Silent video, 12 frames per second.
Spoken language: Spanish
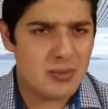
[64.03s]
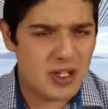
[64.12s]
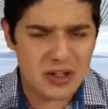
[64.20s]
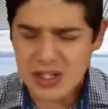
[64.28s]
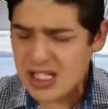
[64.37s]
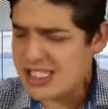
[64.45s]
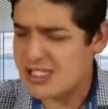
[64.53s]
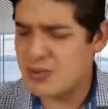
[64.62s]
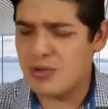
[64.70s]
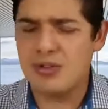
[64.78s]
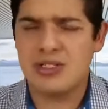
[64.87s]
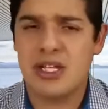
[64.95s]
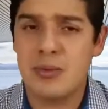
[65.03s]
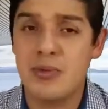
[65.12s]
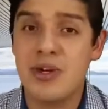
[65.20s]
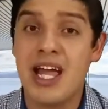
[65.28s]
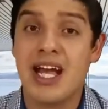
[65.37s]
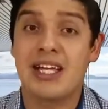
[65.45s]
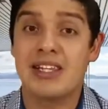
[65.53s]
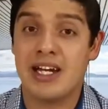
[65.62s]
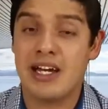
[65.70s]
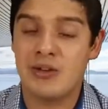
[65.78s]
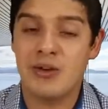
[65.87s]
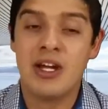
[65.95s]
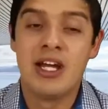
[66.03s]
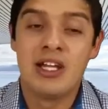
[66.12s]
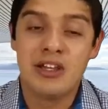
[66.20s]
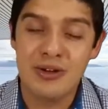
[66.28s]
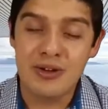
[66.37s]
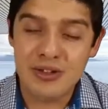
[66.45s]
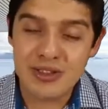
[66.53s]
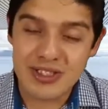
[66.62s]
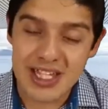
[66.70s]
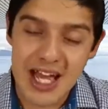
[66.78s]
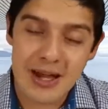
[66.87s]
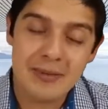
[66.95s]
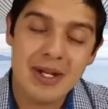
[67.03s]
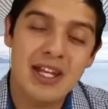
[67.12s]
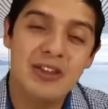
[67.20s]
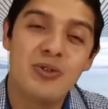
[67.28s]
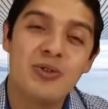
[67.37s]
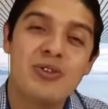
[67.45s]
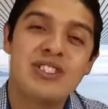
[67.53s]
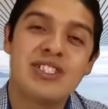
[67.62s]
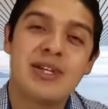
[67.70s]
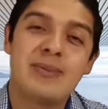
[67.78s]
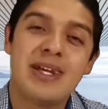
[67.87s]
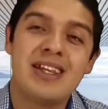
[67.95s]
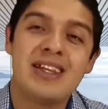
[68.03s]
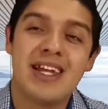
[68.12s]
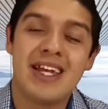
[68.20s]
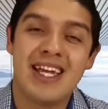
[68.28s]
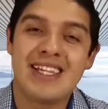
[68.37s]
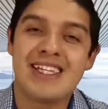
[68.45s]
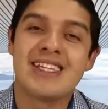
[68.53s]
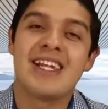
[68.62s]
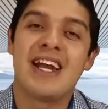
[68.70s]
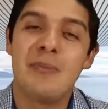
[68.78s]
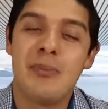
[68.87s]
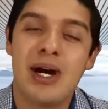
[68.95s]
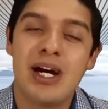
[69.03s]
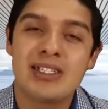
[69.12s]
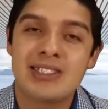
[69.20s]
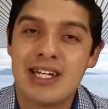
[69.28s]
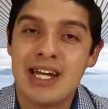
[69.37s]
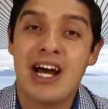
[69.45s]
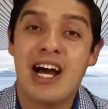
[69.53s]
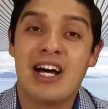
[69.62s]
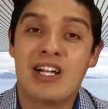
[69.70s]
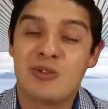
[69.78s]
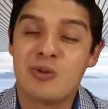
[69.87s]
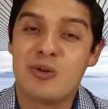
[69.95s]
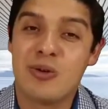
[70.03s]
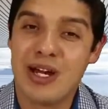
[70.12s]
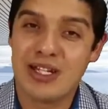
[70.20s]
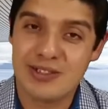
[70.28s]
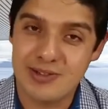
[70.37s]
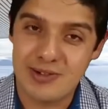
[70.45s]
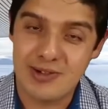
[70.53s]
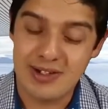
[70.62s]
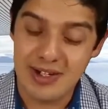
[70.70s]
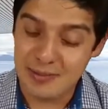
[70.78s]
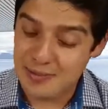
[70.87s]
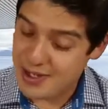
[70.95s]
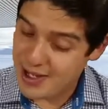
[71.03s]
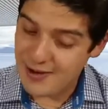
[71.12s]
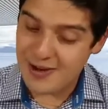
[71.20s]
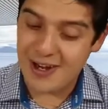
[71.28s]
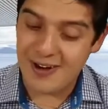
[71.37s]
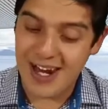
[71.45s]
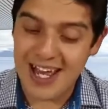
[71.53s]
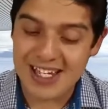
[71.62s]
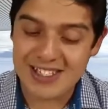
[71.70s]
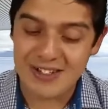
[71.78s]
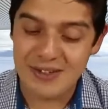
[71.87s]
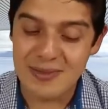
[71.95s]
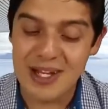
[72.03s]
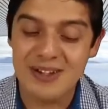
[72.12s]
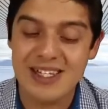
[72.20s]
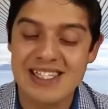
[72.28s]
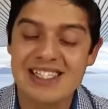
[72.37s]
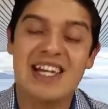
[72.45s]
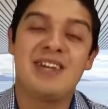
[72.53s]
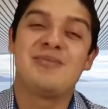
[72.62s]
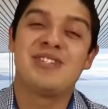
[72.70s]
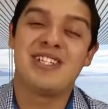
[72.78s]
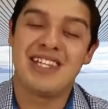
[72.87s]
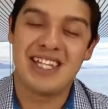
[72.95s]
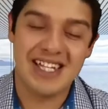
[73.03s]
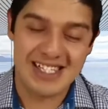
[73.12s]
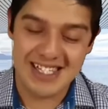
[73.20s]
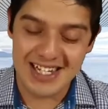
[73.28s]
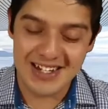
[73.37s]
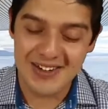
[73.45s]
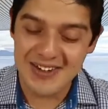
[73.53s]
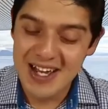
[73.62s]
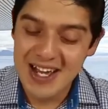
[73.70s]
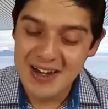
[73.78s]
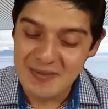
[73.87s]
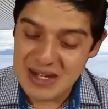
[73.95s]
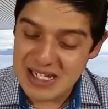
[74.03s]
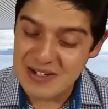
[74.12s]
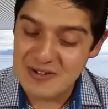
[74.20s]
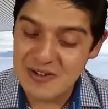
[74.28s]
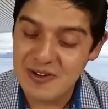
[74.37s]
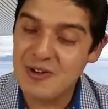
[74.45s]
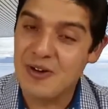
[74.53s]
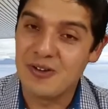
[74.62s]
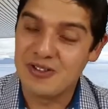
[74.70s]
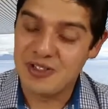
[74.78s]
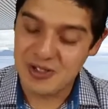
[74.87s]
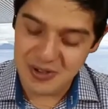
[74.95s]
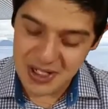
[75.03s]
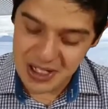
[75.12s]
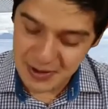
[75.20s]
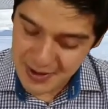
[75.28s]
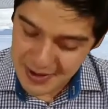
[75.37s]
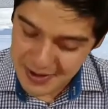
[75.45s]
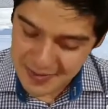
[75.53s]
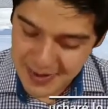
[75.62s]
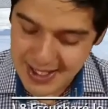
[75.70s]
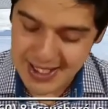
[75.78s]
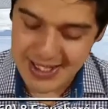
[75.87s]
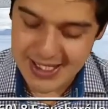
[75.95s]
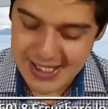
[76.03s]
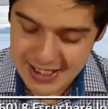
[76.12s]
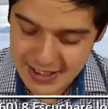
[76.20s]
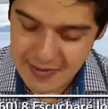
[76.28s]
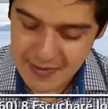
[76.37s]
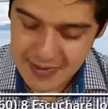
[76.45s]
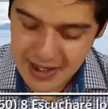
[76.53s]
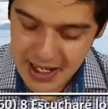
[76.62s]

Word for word: en medio donde este mundo está muy ajetreado, Dios te habla dulcemente y te trae paz a tu corazón. Quiero que lo leas conmigo en el Salmo 85, versículo 8 y 9. Y dice así,